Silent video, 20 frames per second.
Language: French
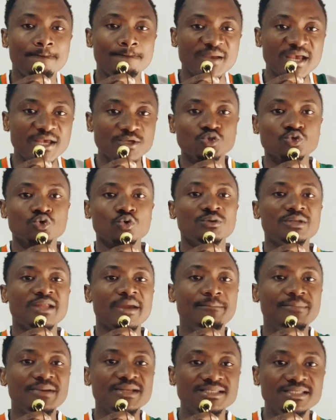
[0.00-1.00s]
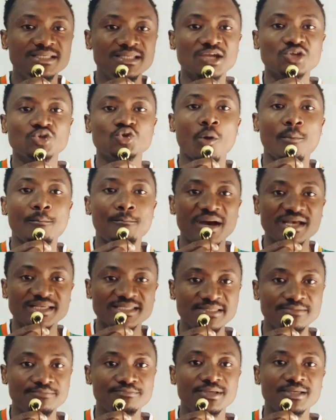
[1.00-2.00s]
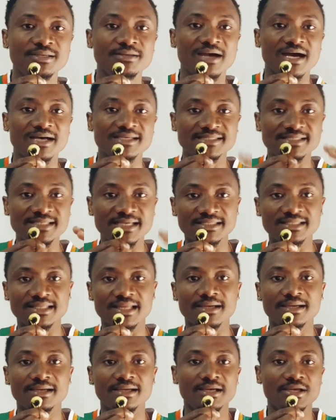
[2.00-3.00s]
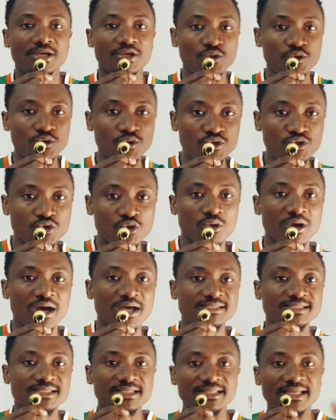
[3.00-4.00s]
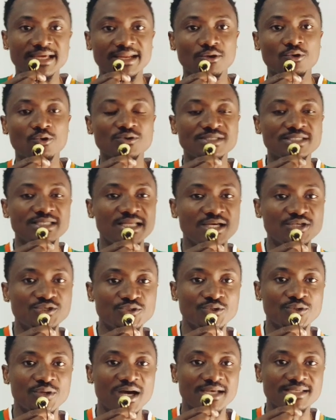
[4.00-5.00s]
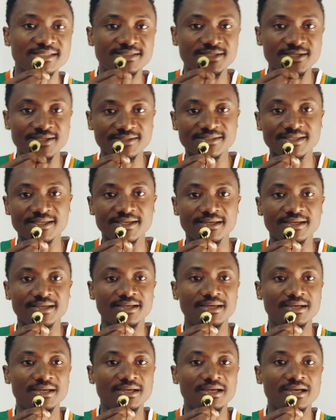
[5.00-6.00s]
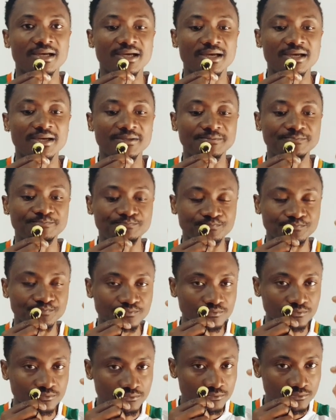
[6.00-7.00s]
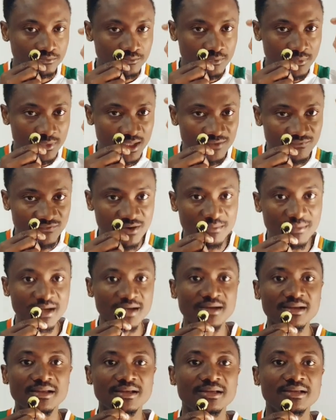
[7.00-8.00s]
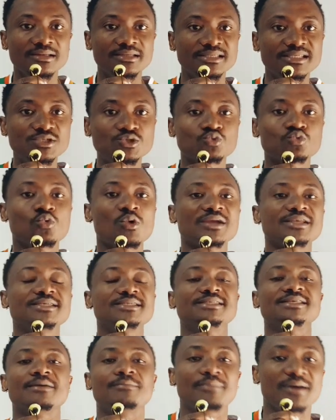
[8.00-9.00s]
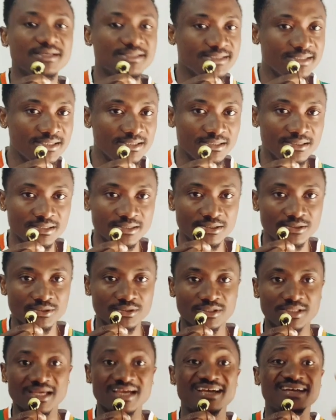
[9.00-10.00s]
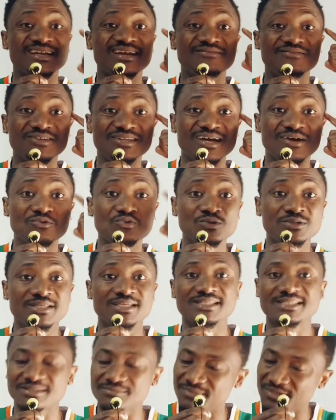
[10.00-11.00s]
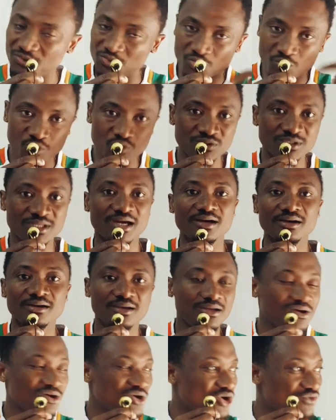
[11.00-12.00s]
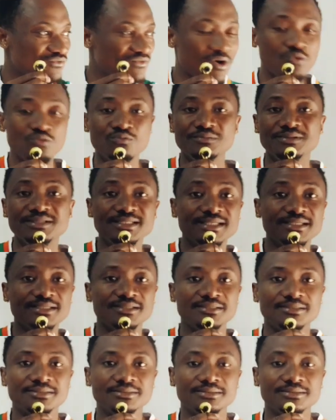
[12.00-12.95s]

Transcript: personnes, les présidents qui ont participé à cette union, à cette réconciliation, à cette euh, euh, vraiment l'histoire qui s'est passée, qui est gravée dans nos têtes, mais tôt ou tard, on va oublier.